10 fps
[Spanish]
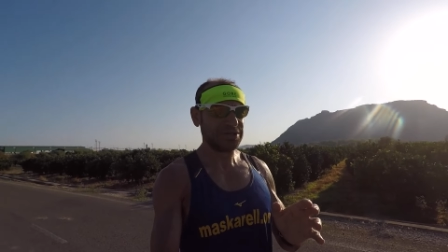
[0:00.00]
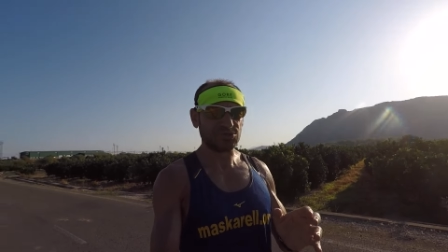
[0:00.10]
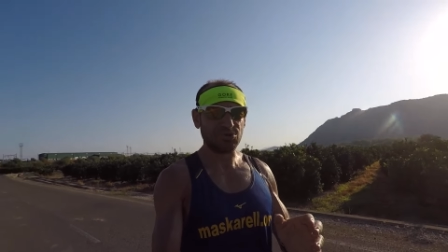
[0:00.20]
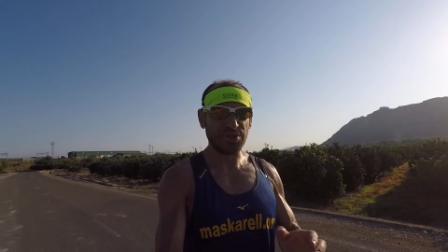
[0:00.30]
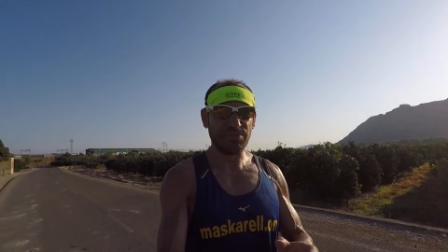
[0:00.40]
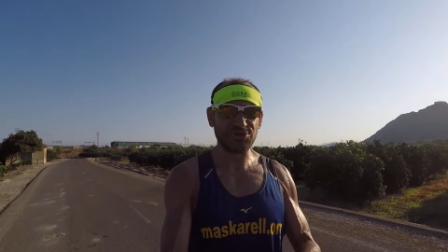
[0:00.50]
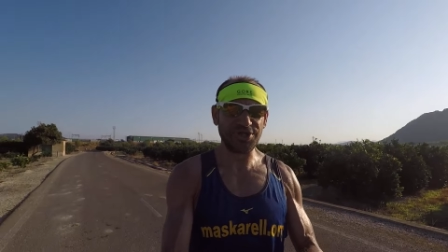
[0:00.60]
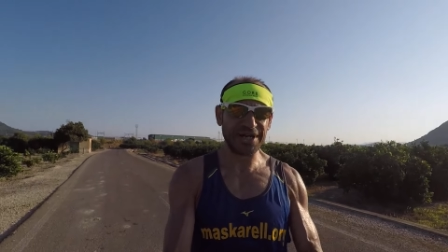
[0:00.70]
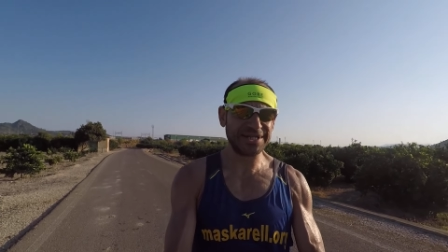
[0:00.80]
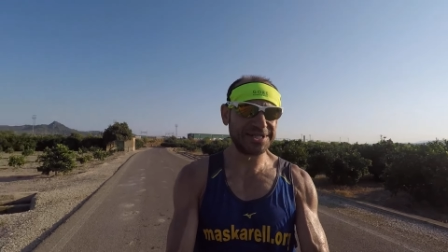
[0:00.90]
estos últimos
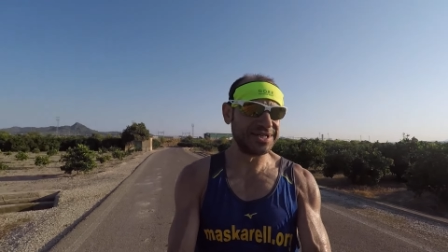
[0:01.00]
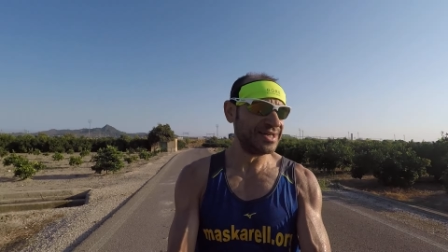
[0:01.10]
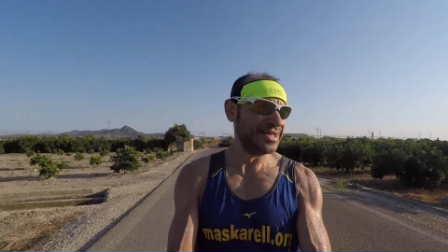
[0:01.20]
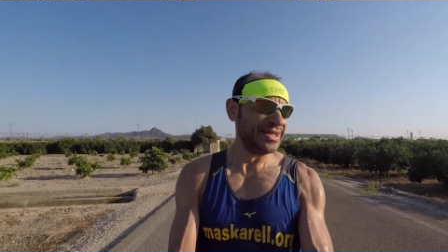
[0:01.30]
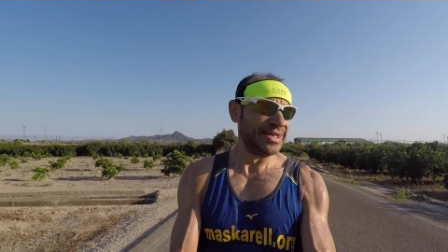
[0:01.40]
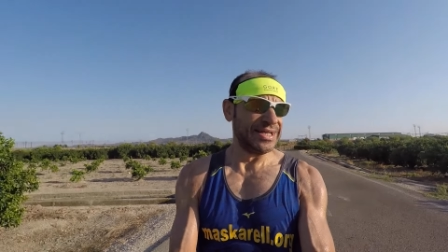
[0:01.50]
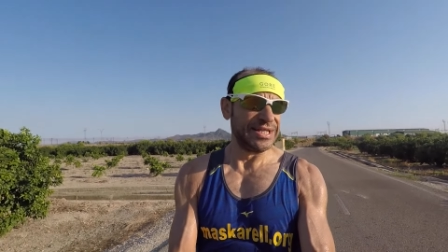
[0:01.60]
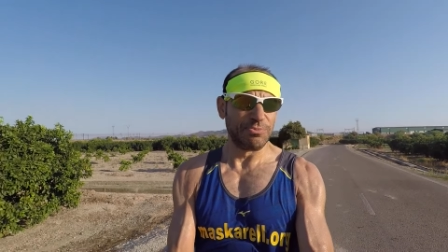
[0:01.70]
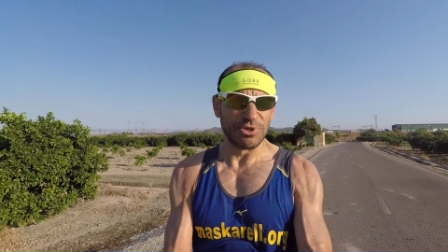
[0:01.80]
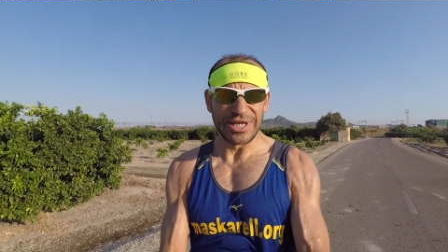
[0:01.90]
días,
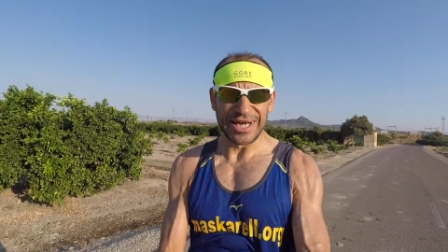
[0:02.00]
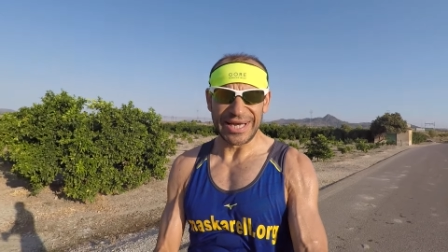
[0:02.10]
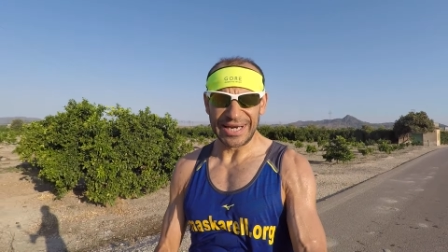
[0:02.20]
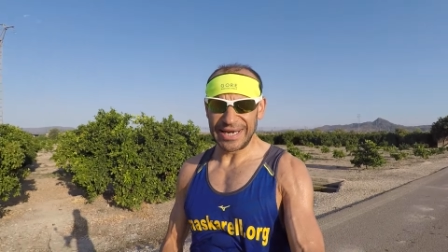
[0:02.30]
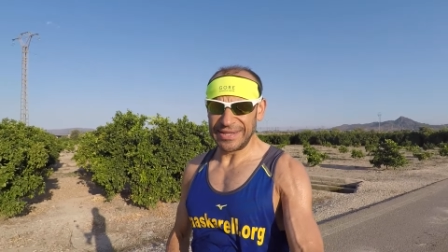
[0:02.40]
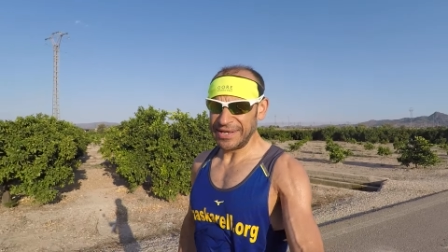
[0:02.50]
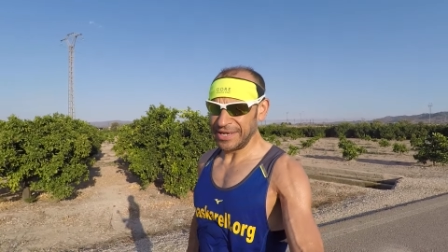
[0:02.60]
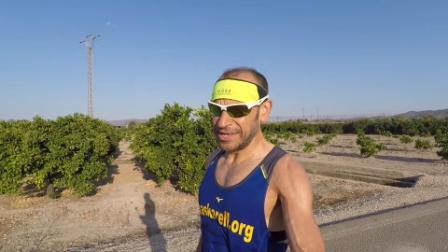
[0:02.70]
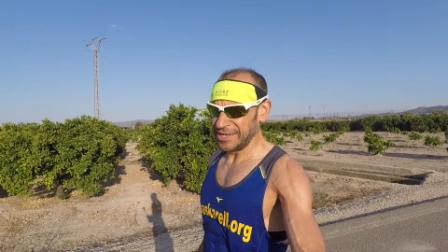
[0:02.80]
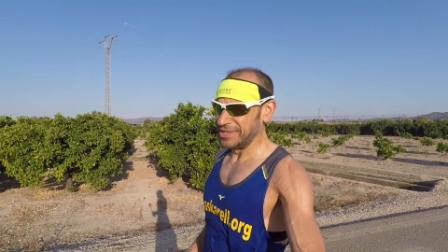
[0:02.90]
después de la carrera
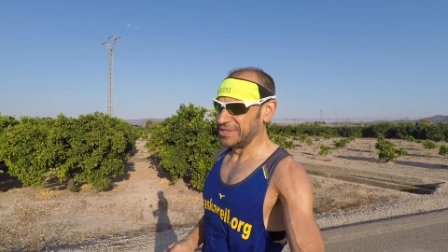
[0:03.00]
de,